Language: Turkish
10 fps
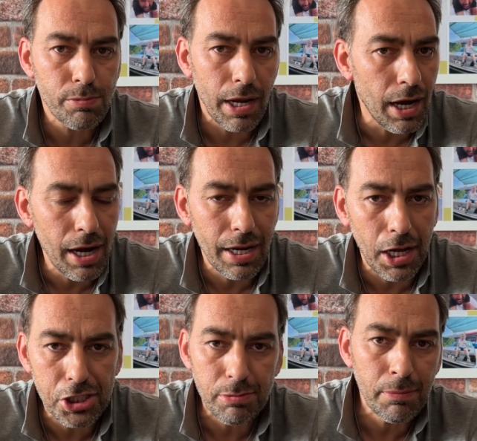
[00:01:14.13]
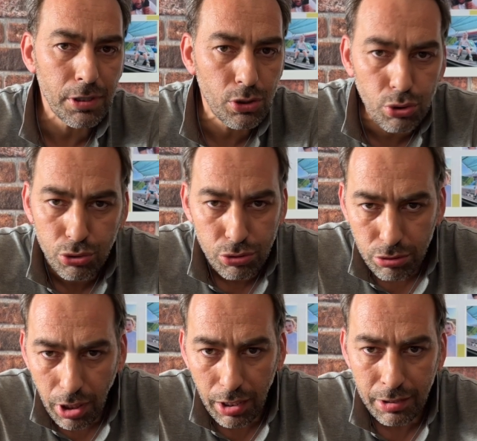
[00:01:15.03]
Ben hala içimde bir kurt.
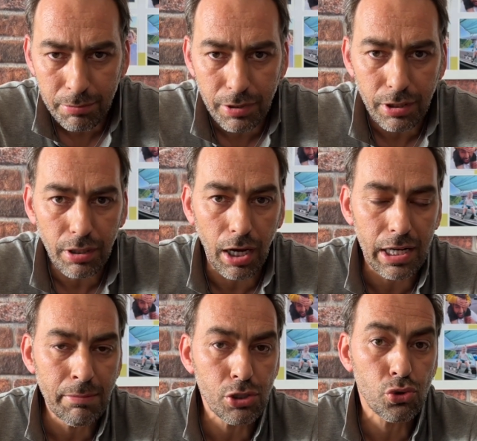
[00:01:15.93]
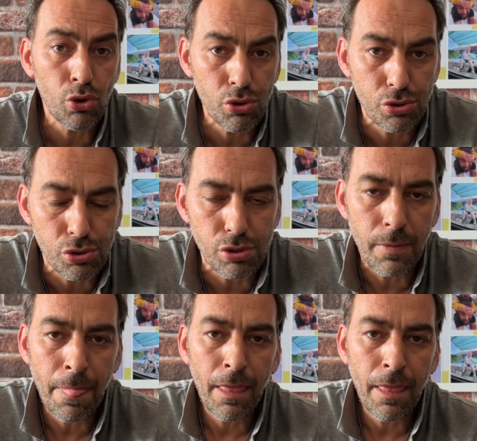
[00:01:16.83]
Anladın mı? Araba çok ucuz.